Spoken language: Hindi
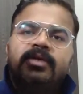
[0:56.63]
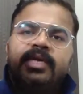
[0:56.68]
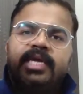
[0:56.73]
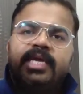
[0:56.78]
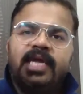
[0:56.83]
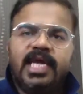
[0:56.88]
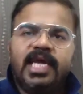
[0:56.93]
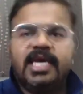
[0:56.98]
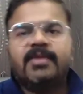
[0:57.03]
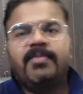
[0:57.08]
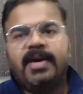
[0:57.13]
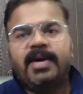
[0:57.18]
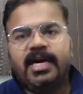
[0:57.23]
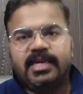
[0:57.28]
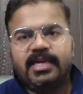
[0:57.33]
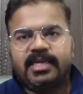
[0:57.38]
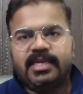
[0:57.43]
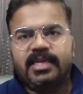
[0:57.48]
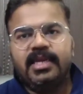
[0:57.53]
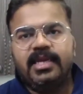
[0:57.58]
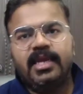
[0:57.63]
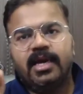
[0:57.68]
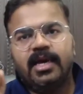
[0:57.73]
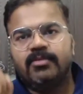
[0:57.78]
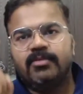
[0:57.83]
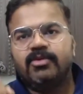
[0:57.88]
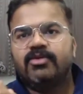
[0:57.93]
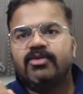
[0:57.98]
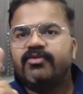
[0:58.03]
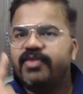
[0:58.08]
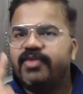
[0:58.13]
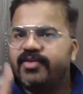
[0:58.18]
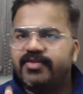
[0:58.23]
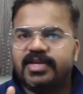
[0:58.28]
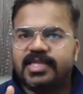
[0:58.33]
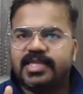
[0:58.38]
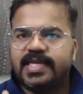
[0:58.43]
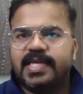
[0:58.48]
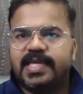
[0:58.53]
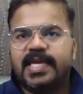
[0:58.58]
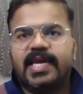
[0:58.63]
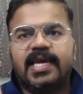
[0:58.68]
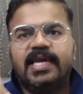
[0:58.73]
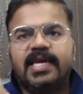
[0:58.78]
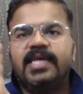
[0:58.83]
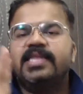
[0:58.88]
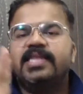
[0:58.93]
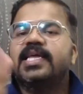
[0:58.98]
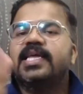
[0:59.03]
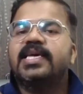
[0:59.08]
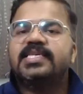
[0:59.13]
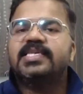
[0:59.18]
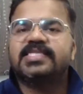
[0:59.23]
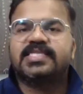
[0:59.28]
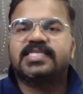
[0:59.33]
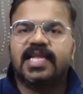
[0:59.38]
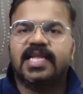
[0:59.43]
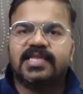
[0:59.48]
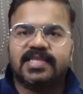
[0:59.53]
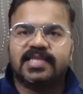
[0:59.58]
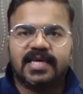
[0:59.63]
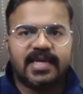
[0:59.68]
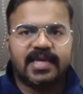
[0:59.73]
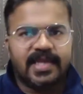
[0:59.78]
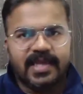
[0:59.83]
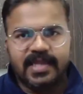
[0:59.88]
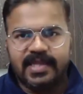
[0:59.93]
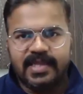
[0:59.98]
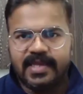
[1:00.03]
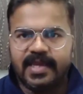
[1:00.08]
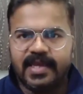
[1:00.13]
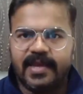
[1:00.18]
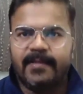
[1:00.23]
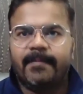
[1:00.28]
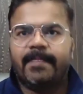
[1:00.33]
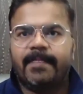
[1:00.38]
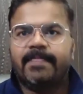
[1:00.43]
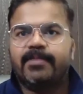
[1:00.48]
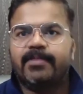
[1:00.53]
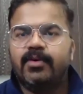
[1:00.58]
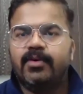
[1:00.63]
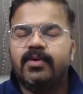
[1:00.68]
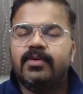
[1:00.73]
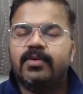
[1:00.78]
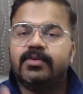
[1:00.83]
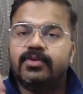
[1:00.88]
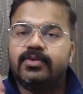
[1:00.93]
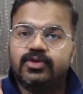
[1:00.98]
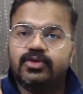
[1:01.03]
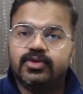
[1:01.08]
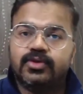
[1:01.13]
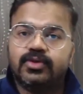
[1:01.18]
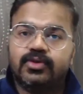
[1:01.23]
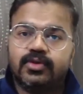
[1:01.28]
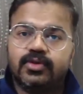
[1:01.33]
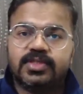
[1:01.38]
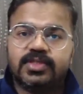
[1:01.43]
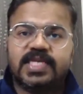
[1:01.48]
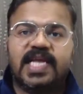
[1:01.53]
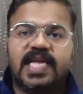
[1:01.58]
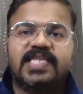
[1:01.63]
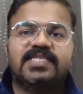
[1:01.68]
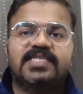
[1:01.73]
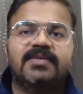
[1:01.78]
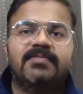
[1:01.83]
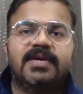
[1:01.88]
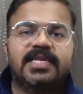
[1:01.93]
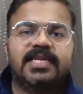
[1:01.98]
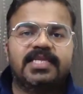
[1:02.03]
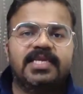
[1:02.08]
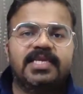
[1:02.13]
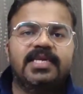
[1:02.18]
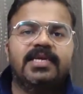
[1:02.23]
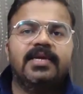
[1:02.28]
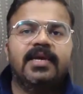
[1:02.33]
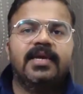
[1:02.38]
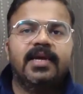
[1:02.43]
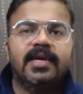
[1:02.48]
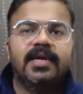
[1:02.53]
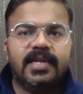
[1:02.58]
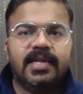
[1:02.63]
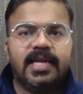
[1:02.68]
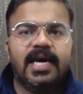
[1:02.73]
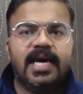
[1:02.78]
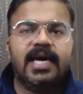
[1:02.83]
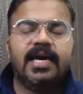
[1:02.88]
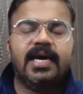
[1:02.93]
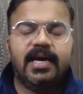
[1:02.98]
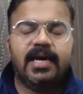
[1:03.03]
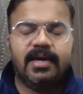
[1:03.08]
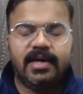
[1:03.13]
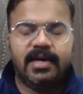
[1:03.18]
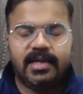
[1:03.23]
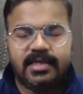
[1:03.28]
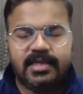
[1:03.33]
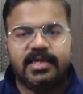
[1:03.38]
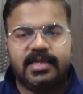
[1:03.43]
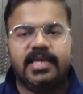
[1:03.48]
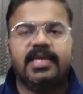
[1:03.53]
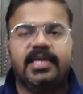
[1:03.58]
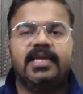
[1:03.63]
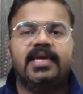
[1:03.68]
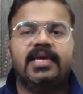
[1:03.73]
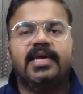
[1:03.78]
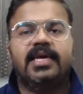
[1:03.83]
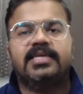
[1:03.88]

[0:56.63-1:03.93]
एक बार की हम लोग वेवर दे रहे हैं तेईस साल तक के लिए तो जो दो साल से भर्ती ना आ रही है